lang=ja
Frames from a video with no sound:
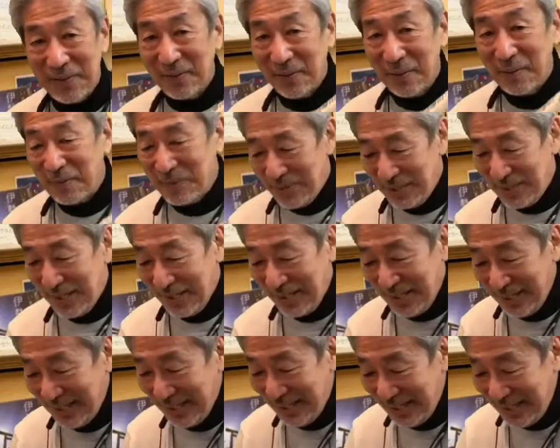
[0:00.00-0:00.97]
これを、
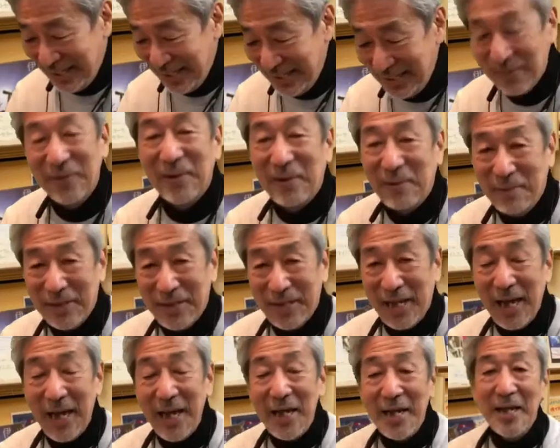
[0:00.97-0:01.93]
えー、読んでみます
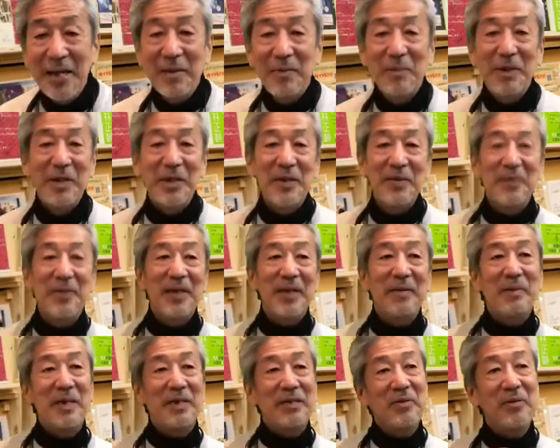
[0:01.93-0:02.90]
ね、まあ、読んで、
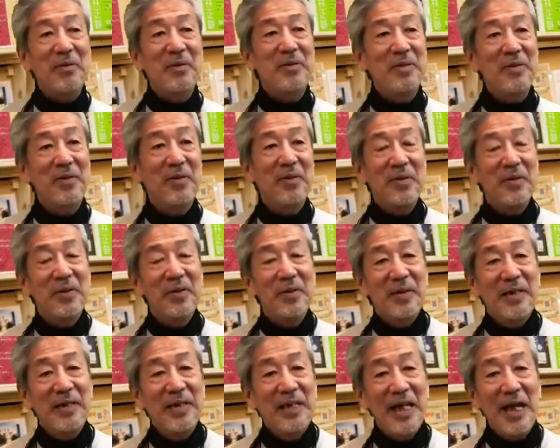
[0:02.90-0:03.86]
まあ、その都度
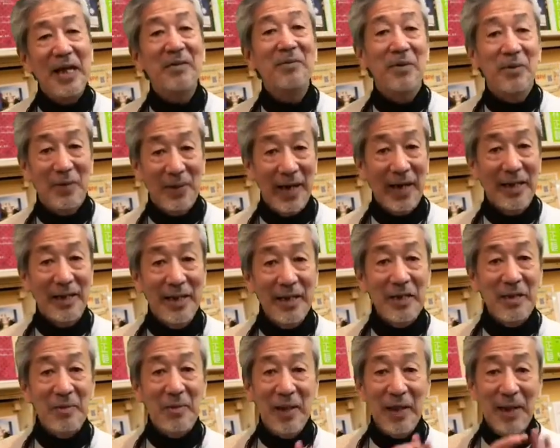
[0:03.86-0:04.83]
になるのかない
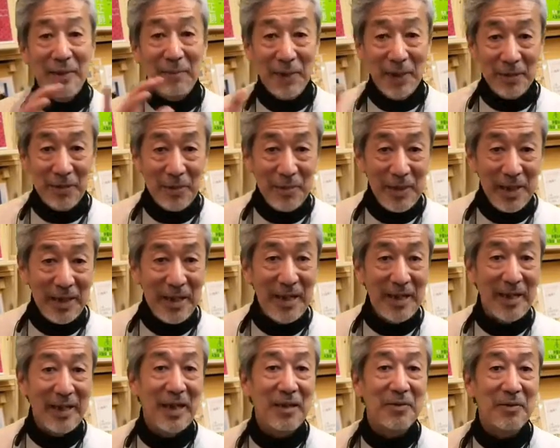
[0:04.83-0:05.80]
しはまとめて
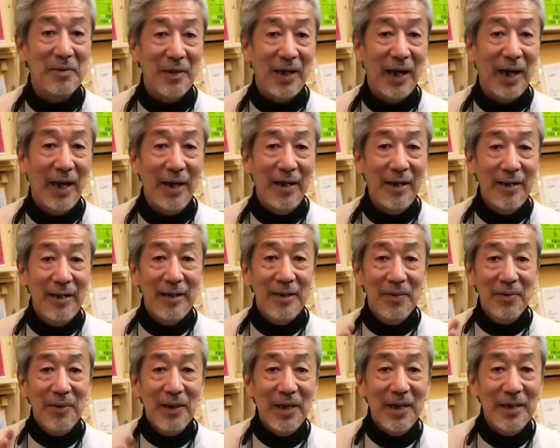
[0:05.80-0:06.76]
になるのかいろ
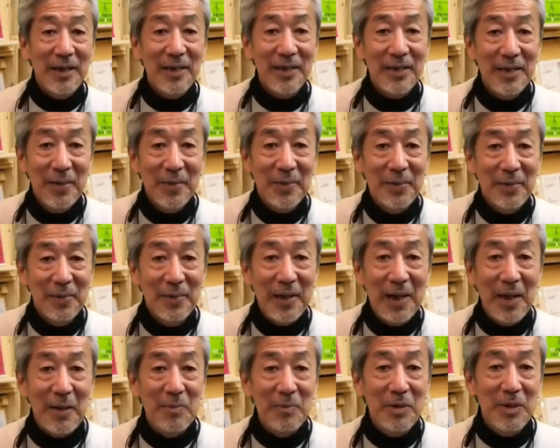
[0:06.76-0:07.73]
んな形でこの
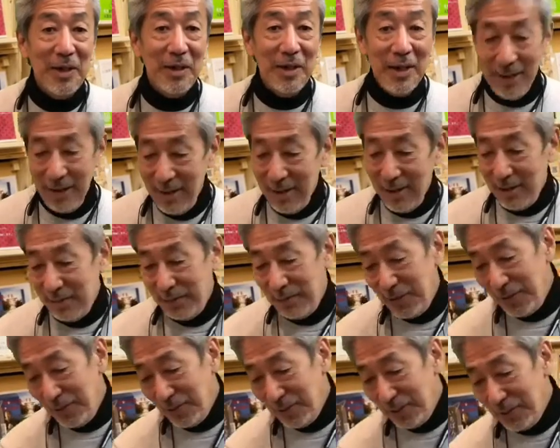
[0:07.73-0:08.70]
中村文
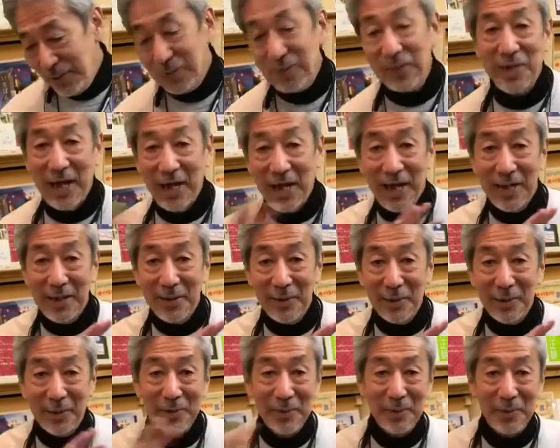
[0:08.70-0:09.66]
則の世界と
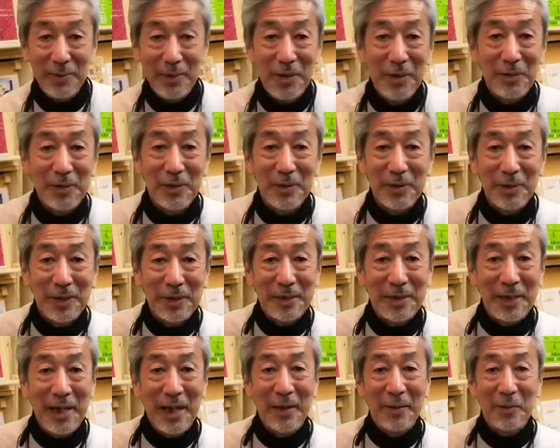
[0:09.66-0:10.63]
いう魅力をです
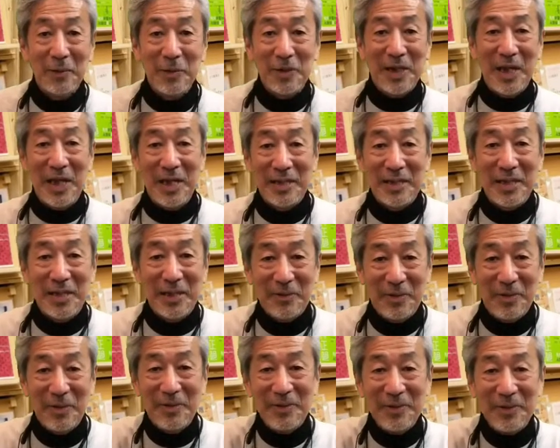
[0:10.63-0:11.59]
ねお伝えしていく
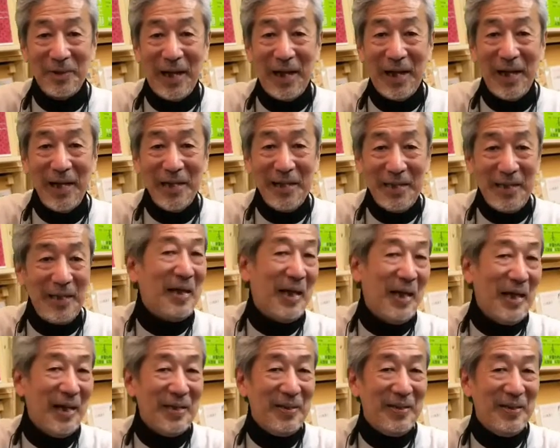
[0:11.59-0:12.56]
というのがいいか
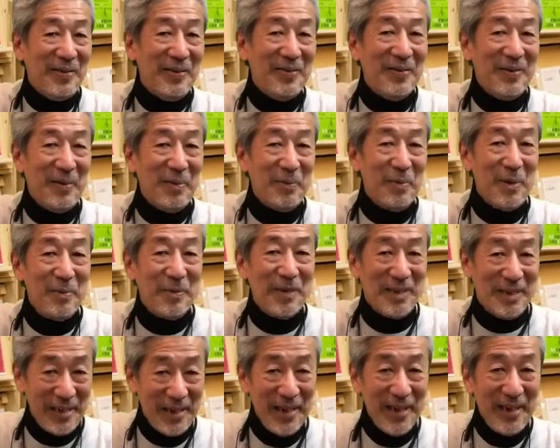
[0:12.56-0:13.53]
なというふうに思います。